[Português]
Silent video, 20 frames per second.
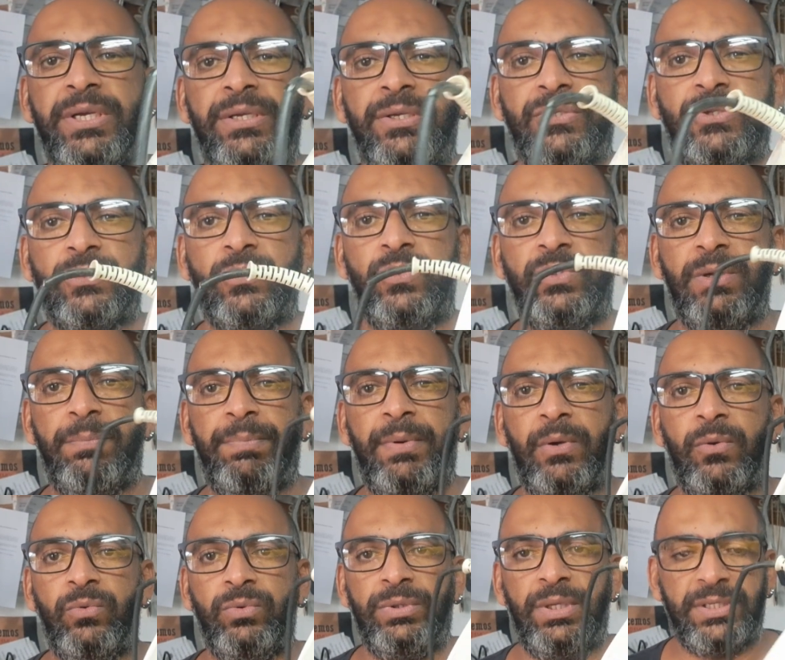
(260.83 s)
a esse, ou que
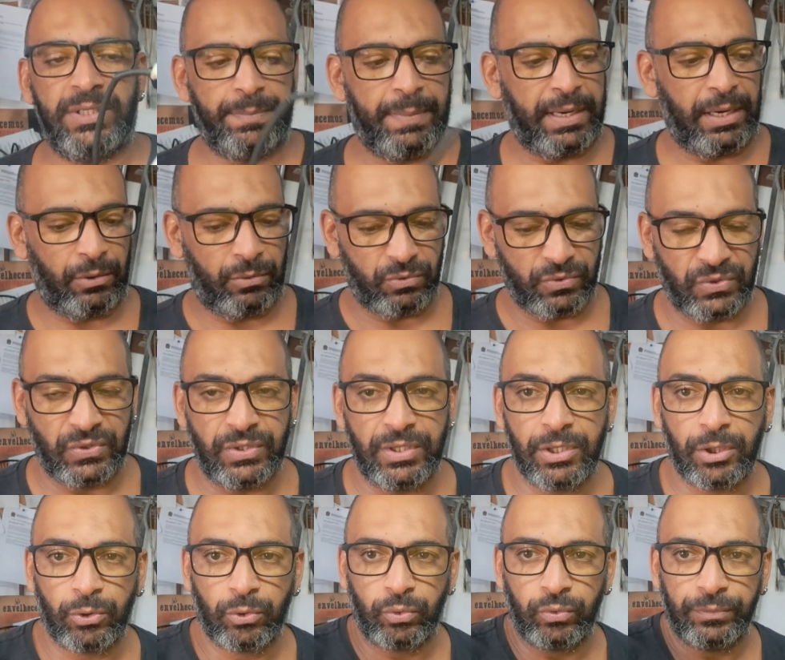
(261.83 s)
pegou um desse para
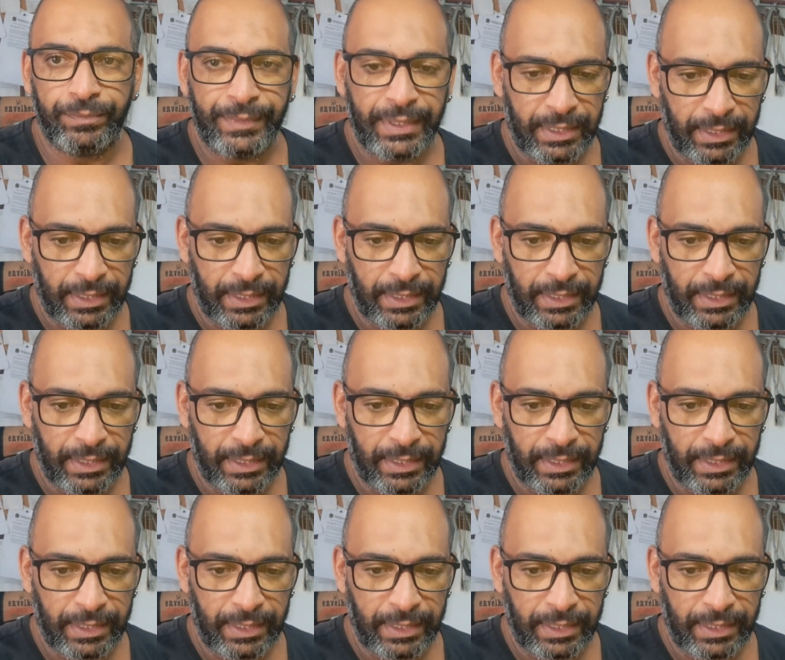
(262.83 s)
conserto,